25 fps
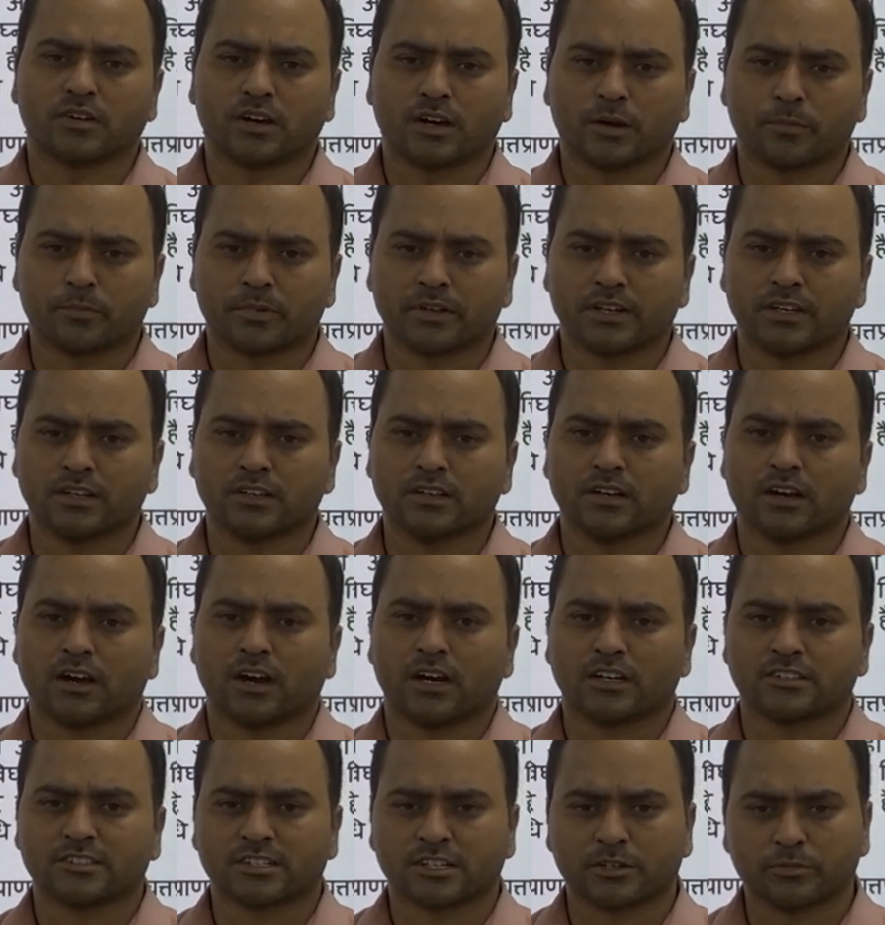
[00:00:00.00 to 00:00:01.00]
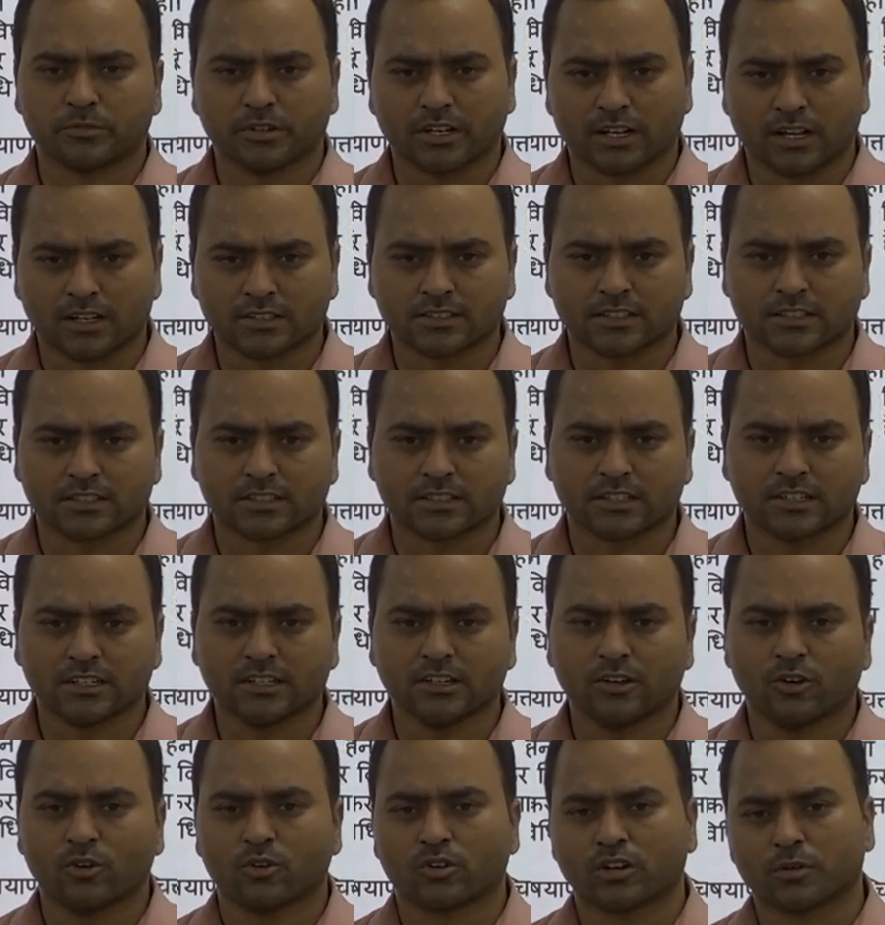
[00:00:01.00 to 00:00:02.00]
अपने आचरण में ला सकते
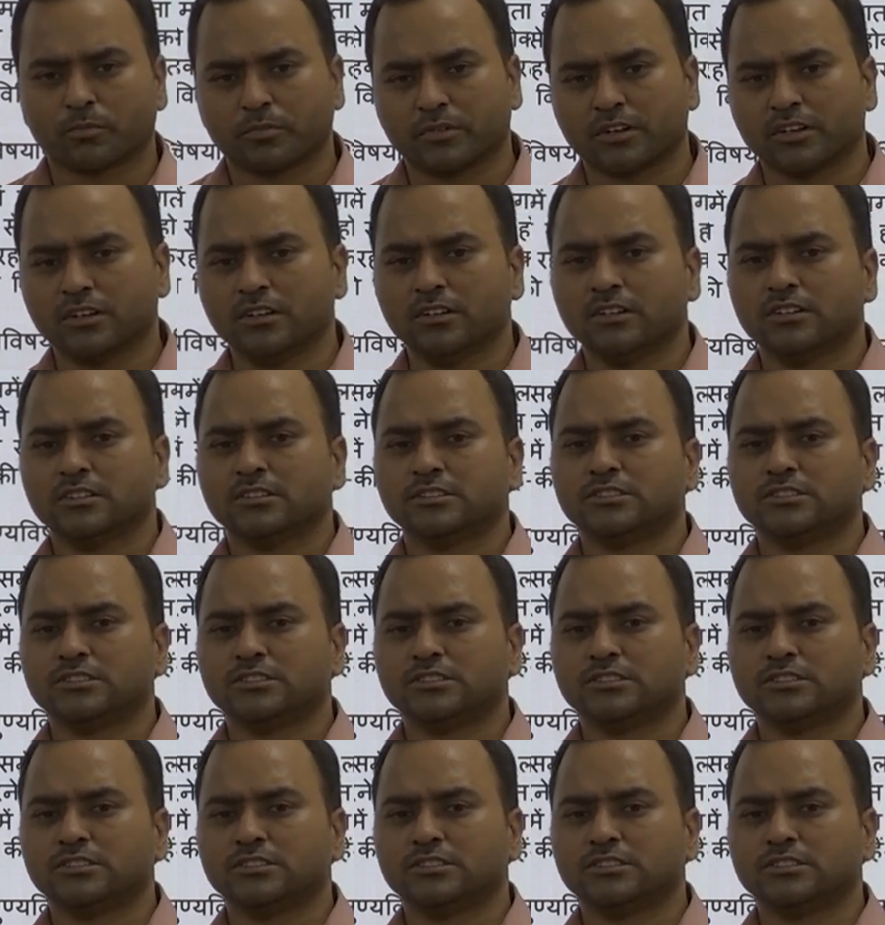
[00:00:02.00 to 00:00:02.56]
हैं और अपने